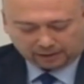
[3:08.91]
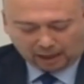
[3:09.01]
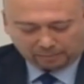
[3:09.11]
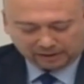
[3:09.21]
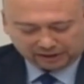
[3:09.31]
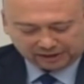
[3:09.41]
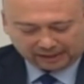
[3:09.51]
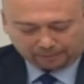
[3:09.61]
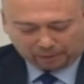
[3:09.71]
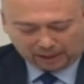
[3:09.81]

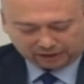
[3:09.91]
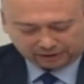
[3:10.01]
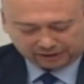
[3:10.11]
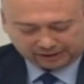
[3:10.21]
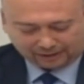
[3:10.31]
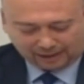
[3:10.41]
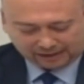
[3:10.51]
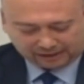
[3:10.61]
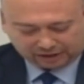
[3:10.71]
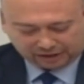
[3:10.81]
tamircisi, parçacısı,
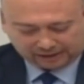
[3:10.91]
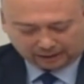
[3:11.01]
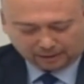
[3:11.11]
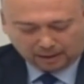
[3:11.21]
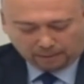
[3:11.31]
lastikçisi,